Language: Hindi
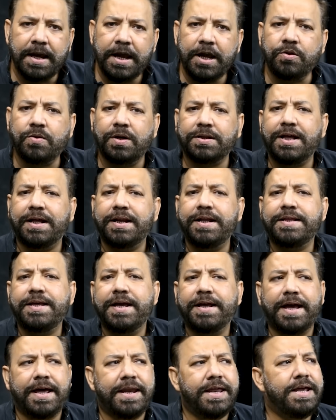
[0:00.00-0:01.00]
एक तो अदालत
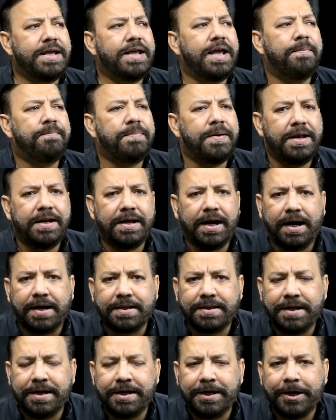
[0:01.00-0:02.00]
ये कह रही है कि अपील का हक
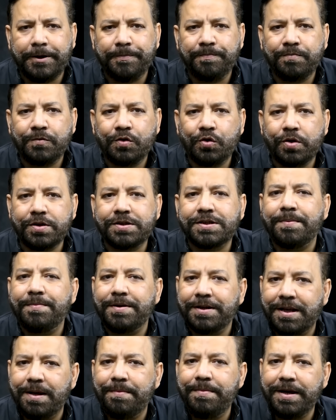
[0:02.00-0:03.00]
देंगे तो इसका
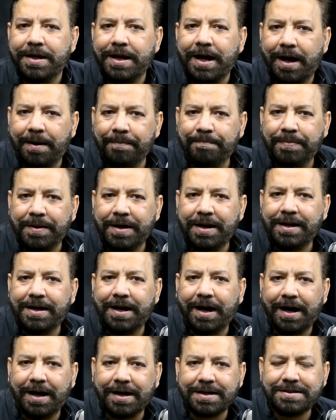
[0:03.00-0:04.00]
मतलब है कि अपील
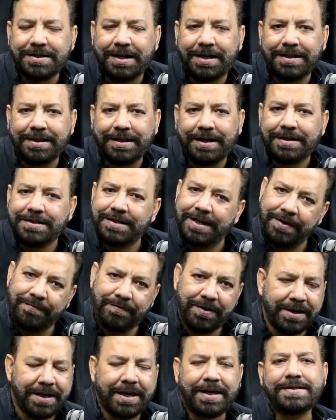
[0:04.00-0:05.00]
का हक जहाँ दिया जा रहा है
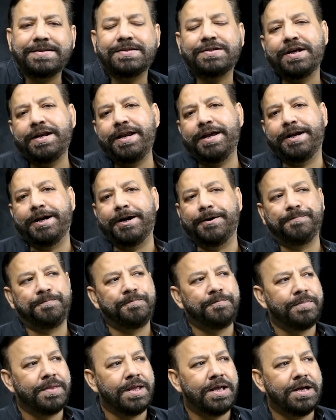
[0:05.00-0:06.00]
वहाँ केस चलेगा
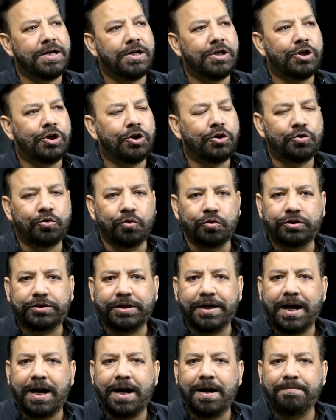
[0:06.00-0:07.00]

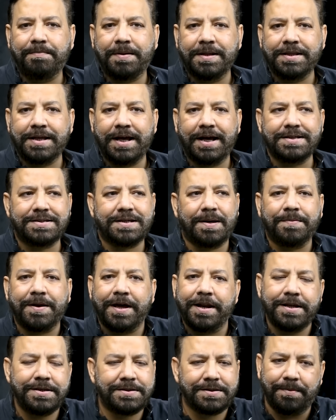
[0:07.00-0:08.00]
दूसरा बंदयाल साहब
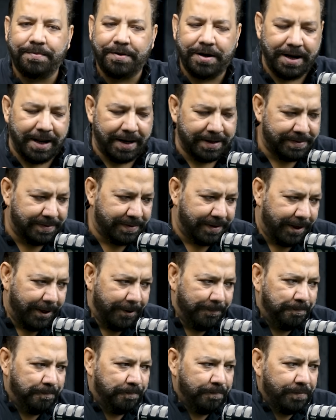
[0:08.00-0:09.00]
कह रहे हैं सब रिलैक्स
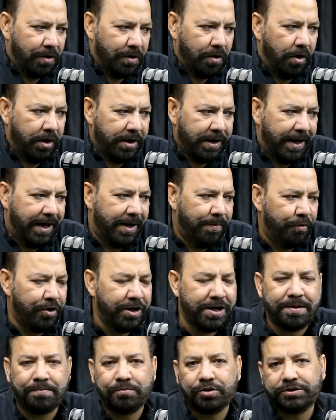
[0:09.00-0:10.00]
करें और गैर
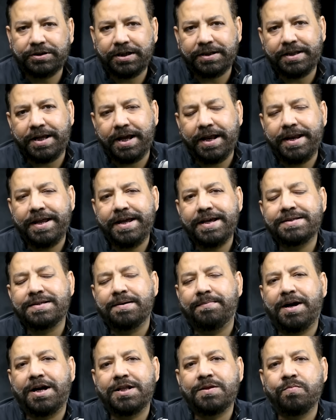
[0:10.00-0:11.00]
मुइना मुद्दत के लिए
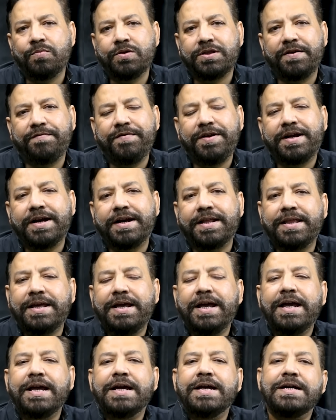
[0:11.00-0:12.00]
समात मुलतवी कर
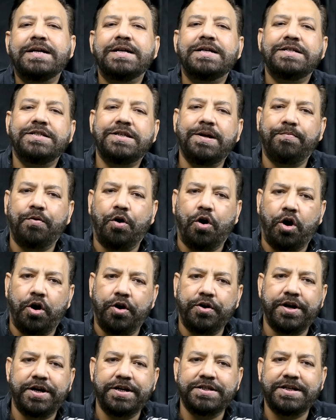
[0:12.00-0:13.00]
दिए जब
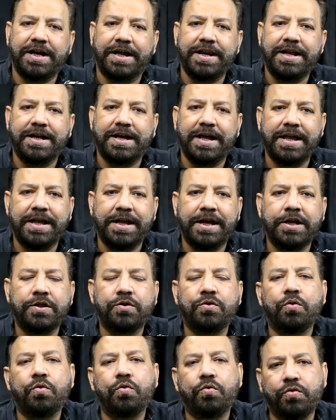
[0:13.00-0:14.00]
ऑर्डर जारी करेंगे
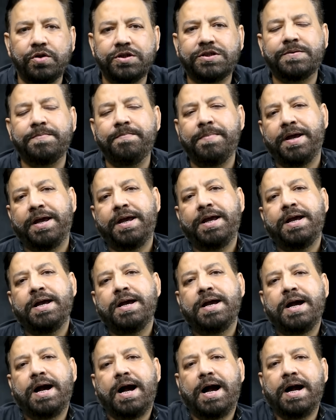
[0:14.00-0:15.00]
तो उसमें
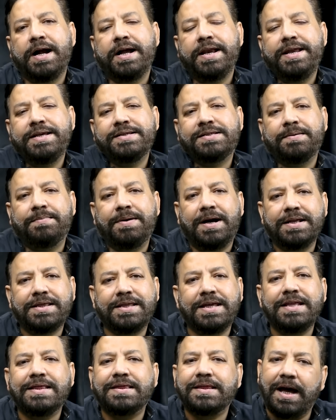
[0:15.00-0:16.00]
अगली
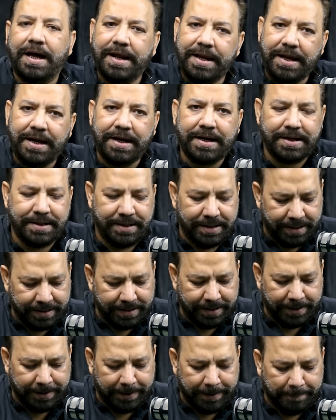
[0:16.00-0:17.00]
समात की तारीख दे
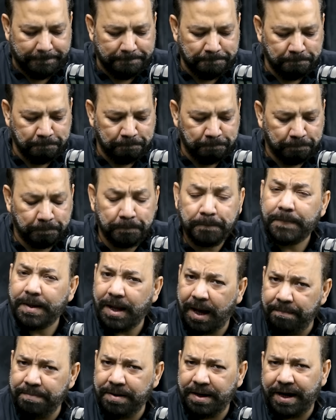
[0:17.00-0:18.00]
देंगे
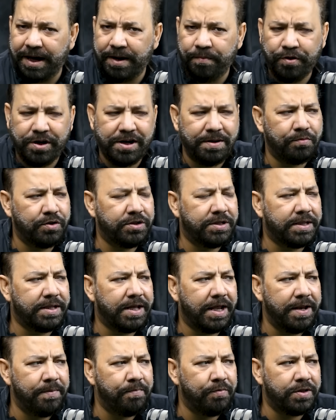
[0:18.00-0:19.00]
अभी गरबीना मुद्दत
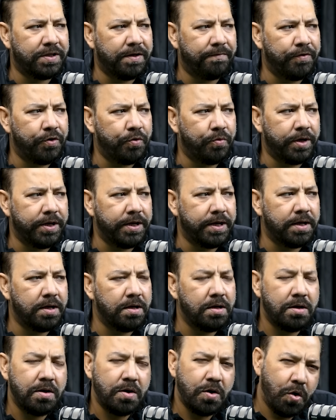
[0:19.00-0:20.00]
के लिए मुलतवी हो गई है
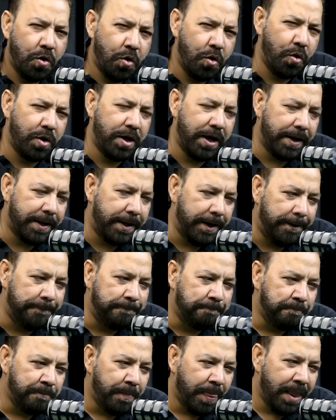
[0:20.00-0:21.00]
होगा क्या
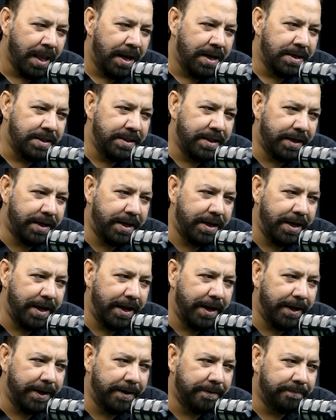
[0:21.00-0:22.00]
देखिए